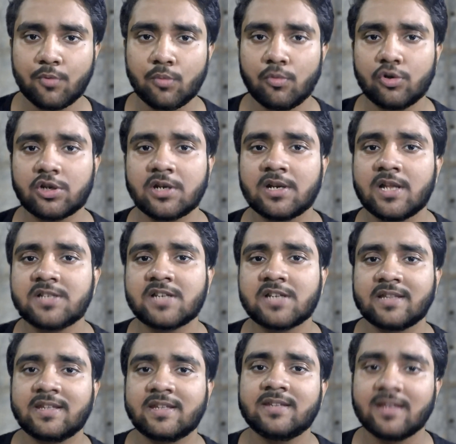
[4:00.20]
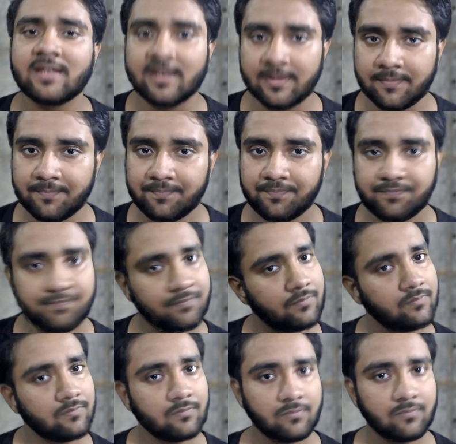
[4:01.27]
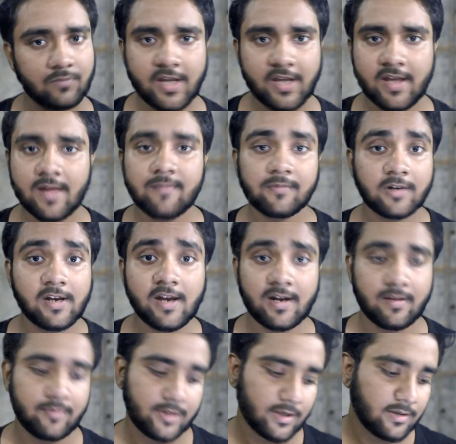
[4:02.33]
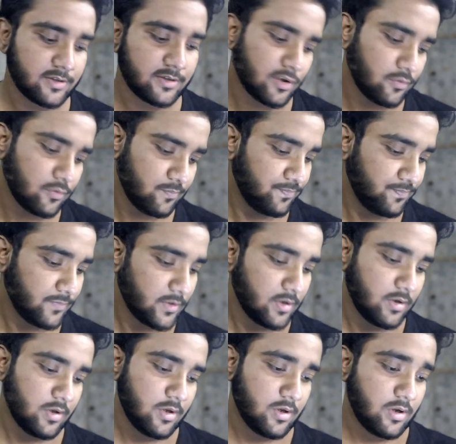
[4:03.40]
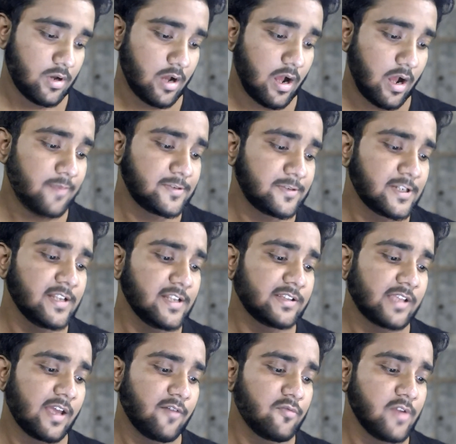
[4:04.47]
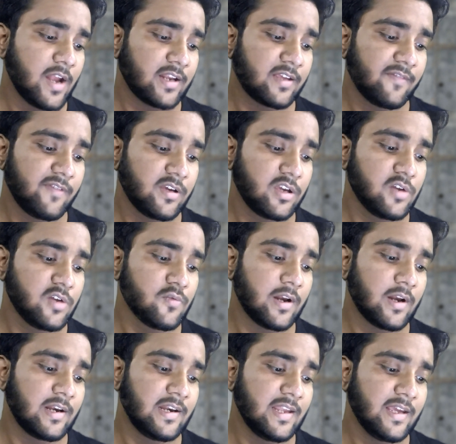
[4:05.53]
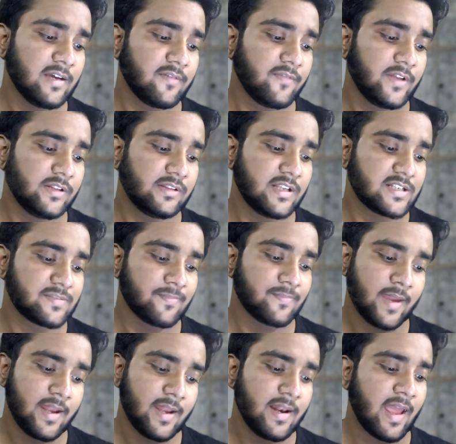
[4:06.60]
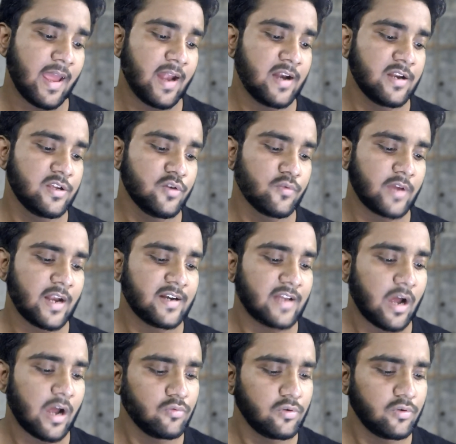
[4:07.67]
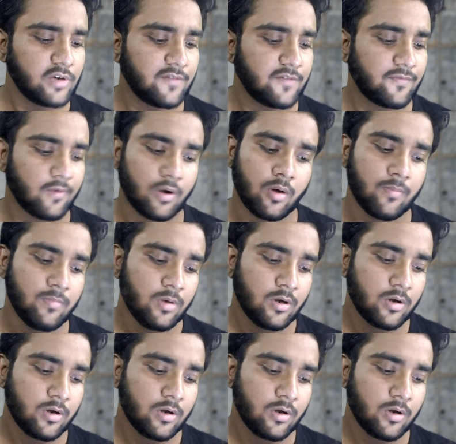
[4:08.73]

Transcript: प्रोमोट करना चाहते थे ठीक है क्लियर है अभी तक चलो अब से लिखते हैं वी आर गिविंग यू अ लिंक विद दिस मेल एंड यू कैन डाउनलोड इट फ्रॉम